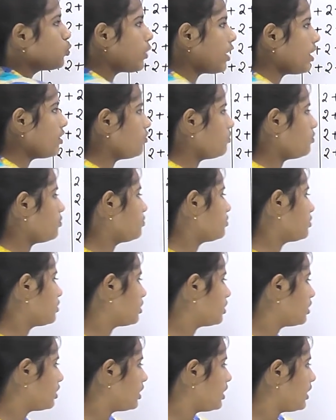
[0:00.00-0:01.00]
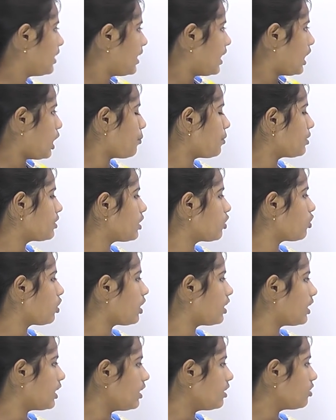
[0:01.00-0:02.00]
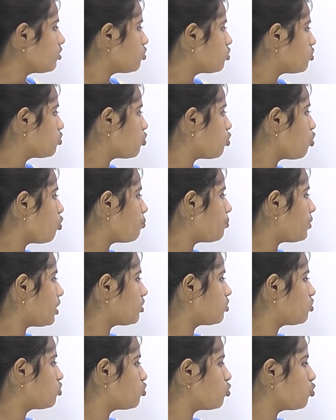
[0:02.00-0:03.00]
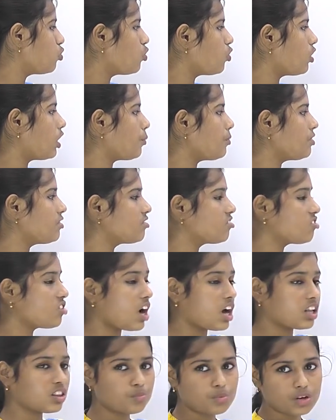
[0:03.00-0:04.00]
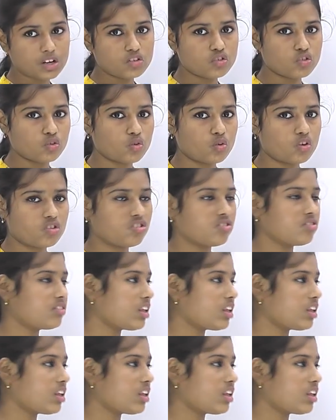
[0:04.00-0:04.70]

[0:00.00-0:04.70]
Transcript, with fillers: টুয়েলভ এবার দেখো এখানে টু প্লাস টু করে আমি সাতবার যোগ করেছি